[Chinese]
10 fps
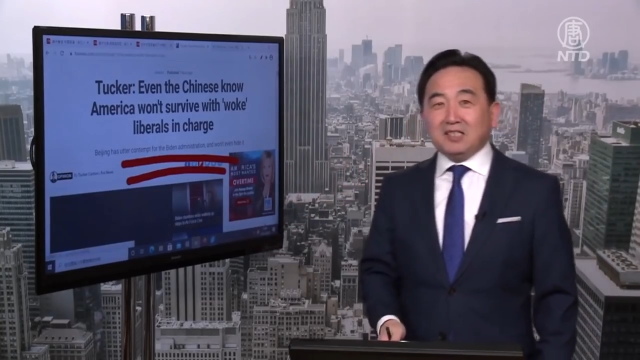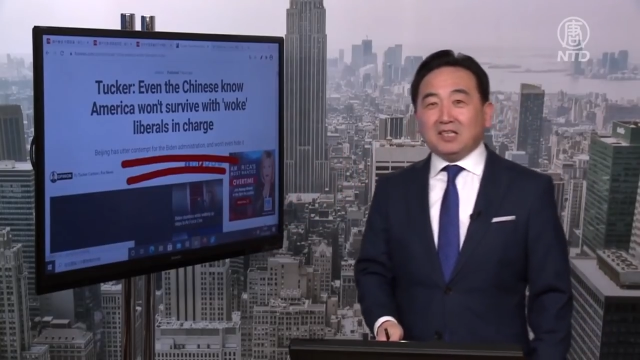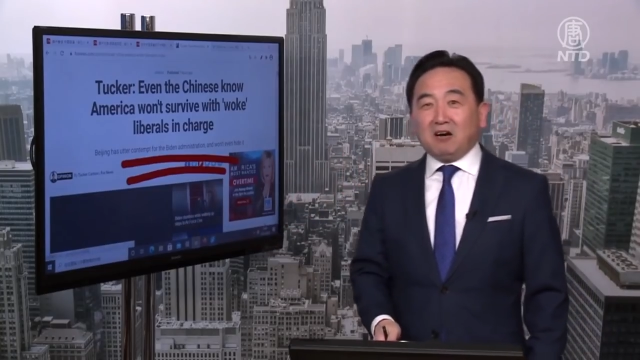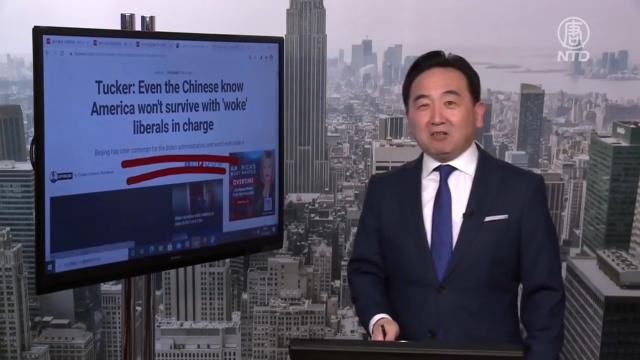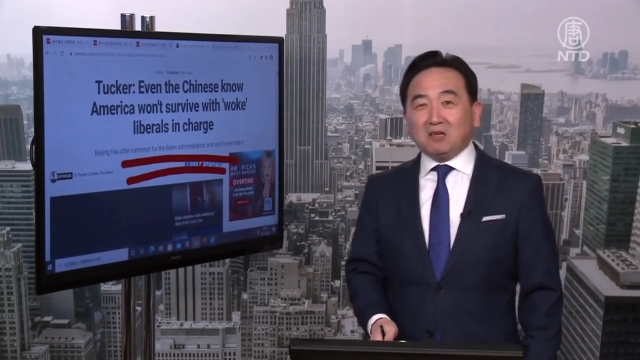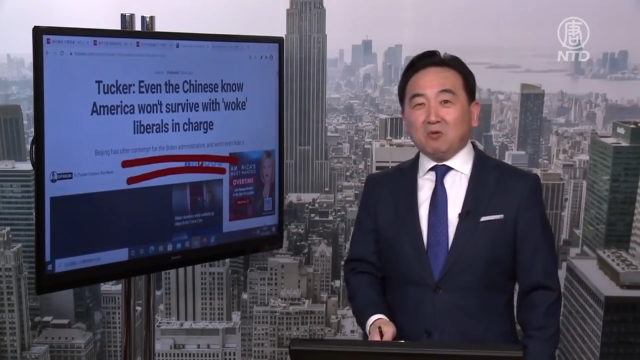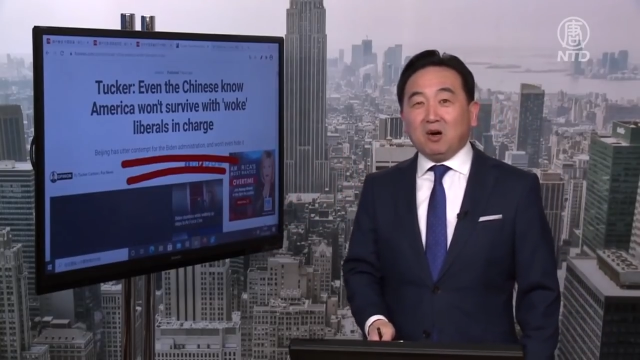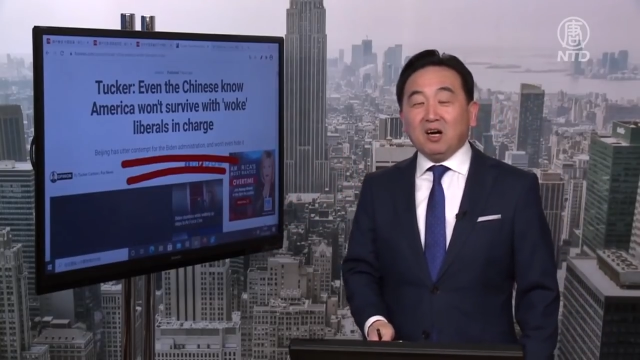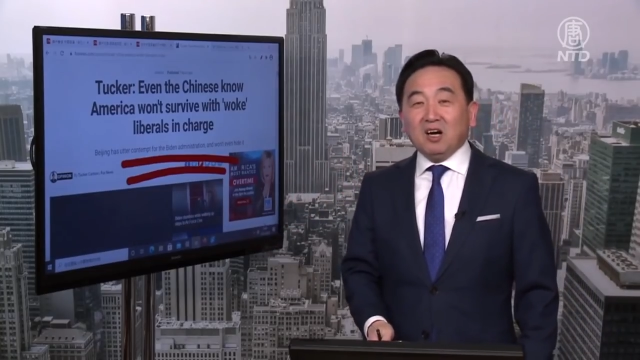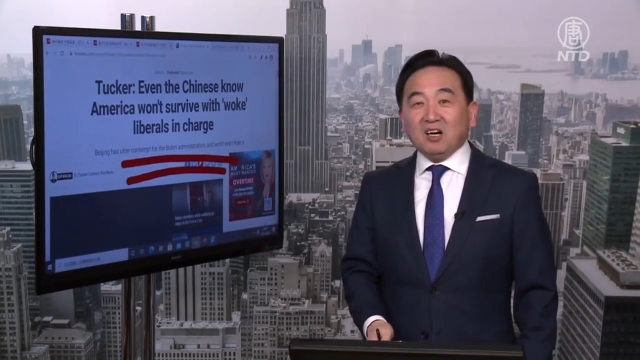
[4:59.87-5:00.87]
想跟
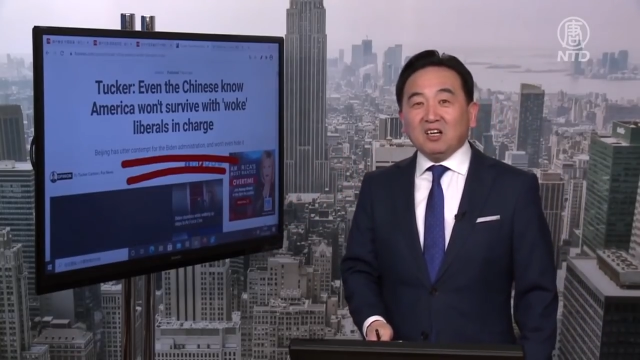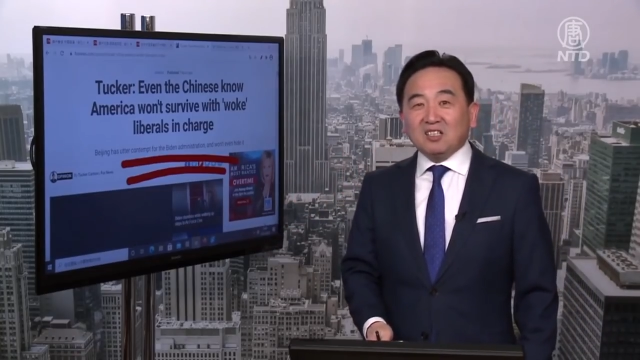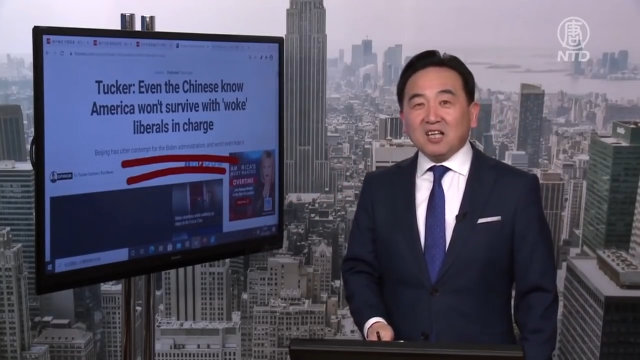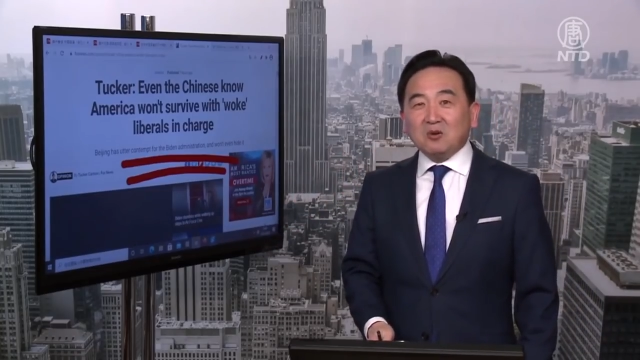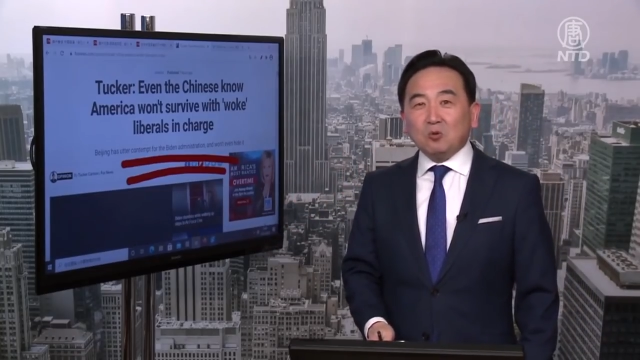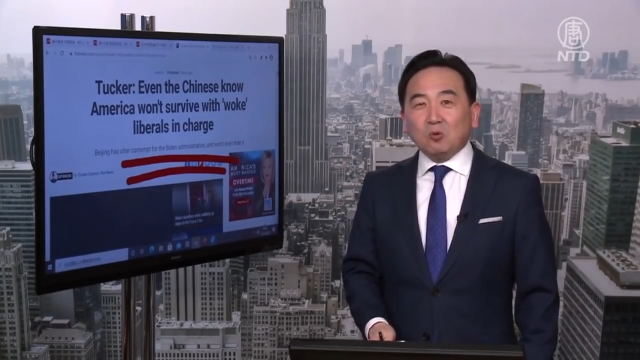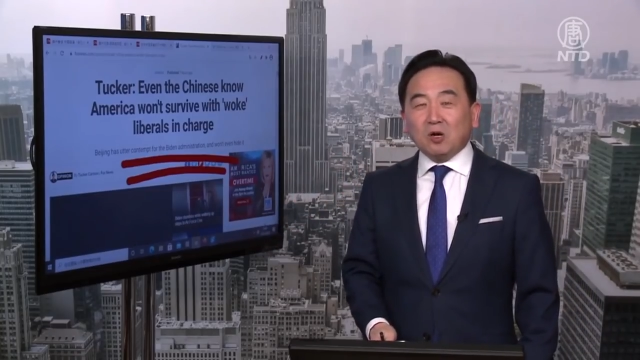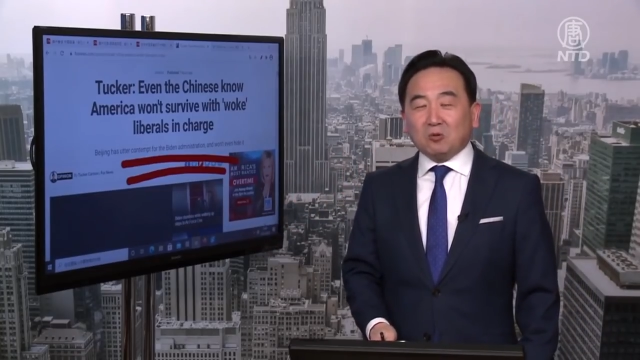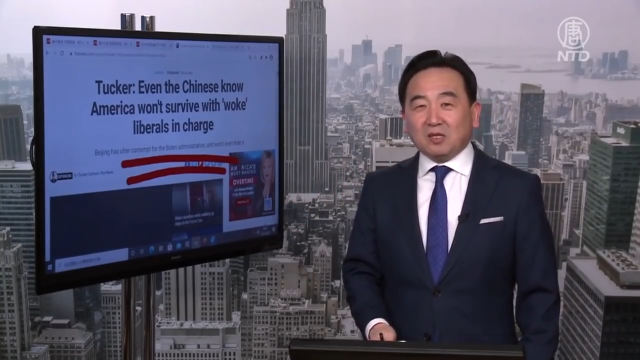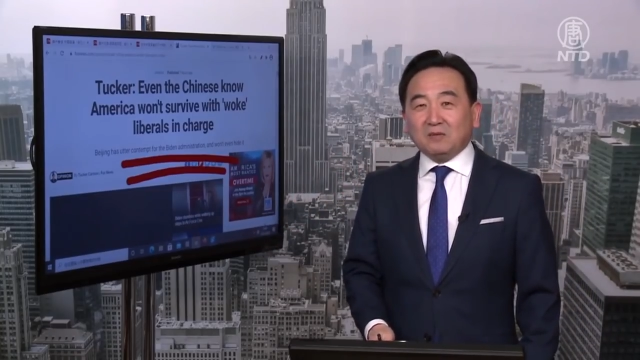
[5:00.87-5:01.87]
我喝三呼
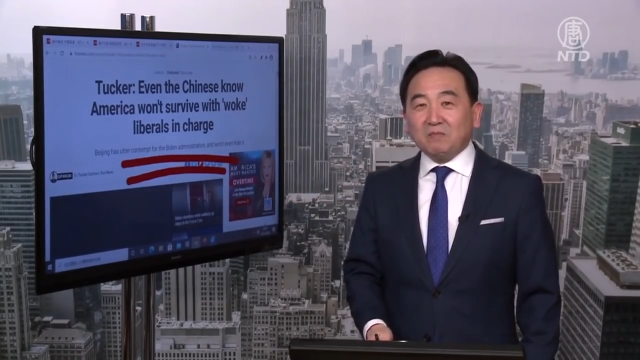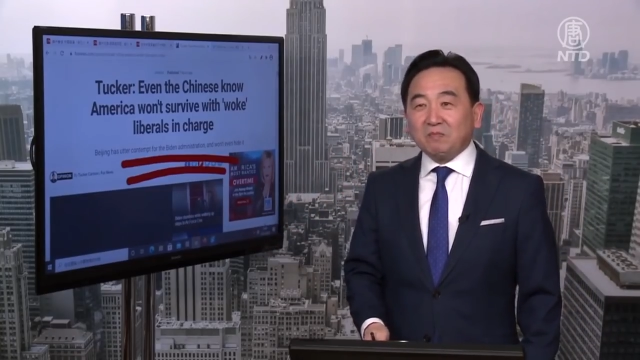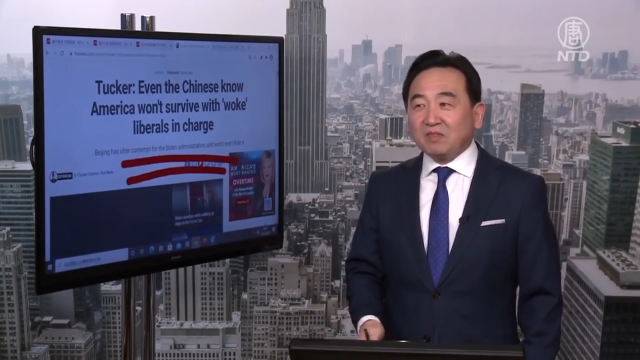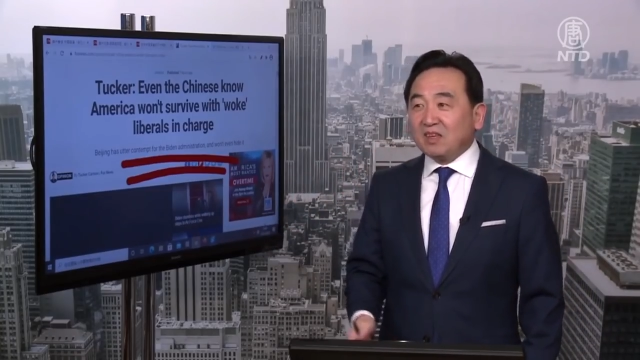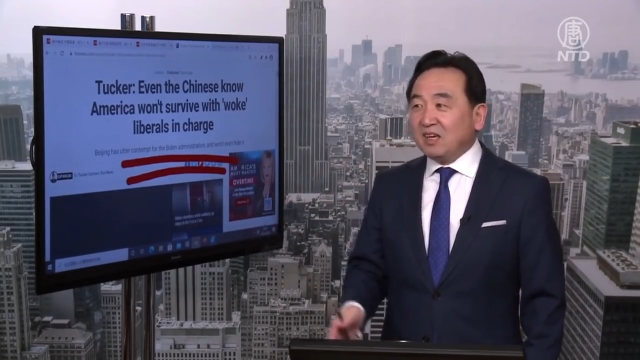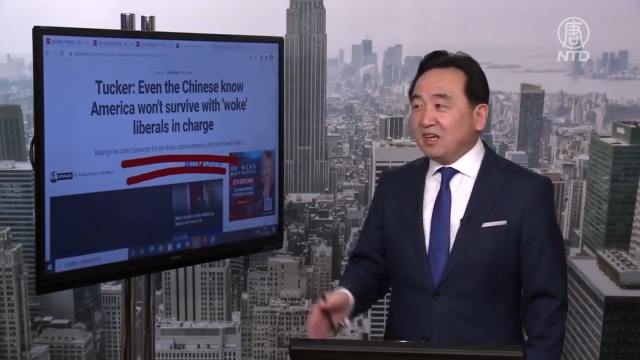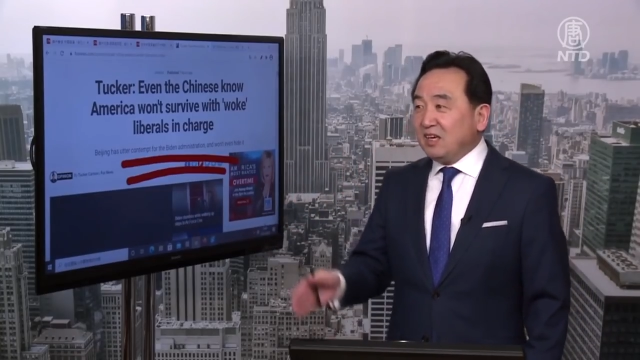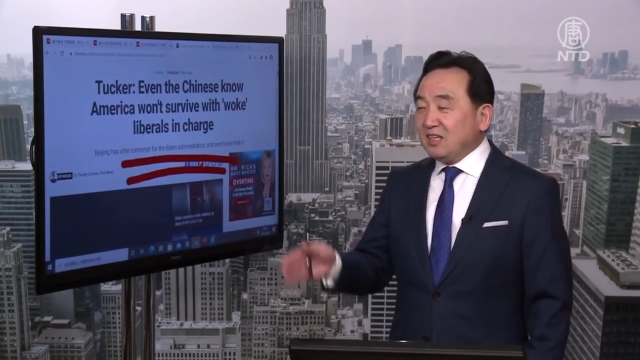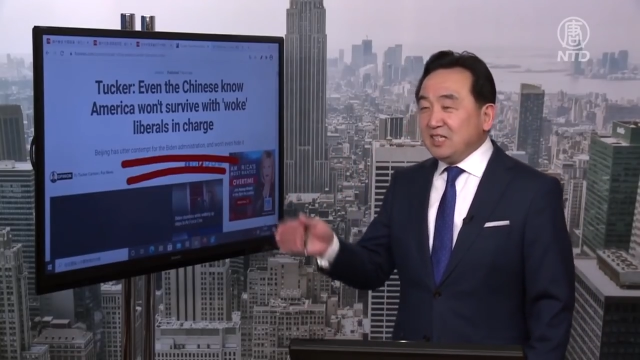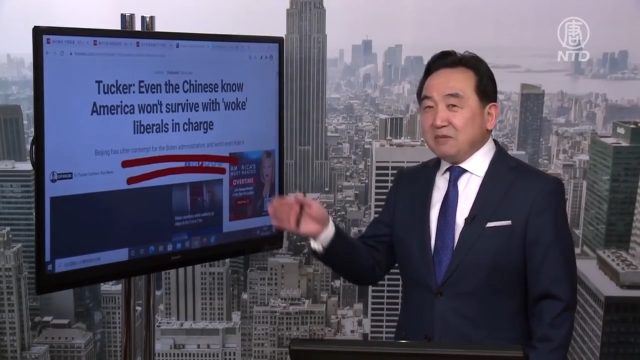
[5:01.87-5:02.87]
六的，
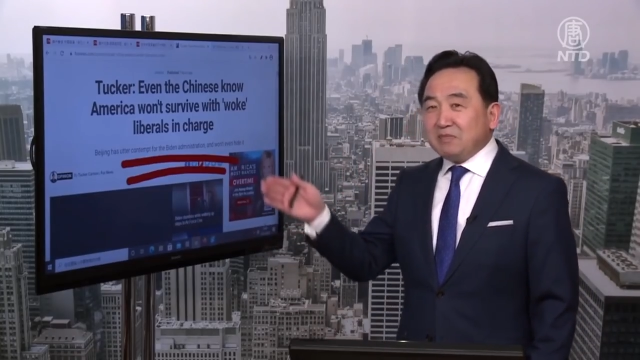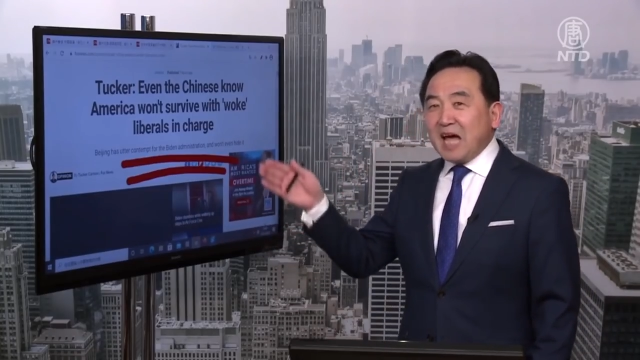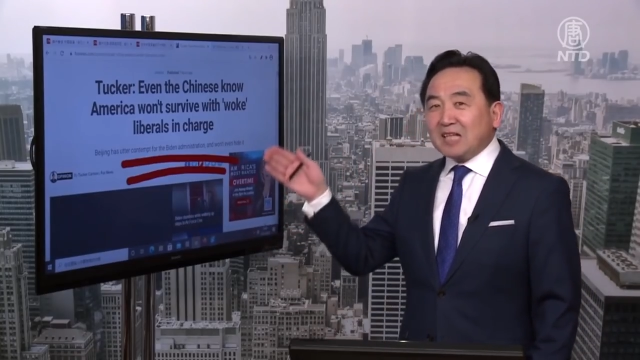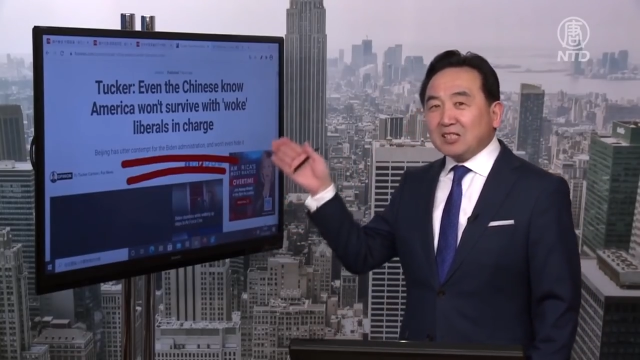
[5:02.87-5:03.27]
你们家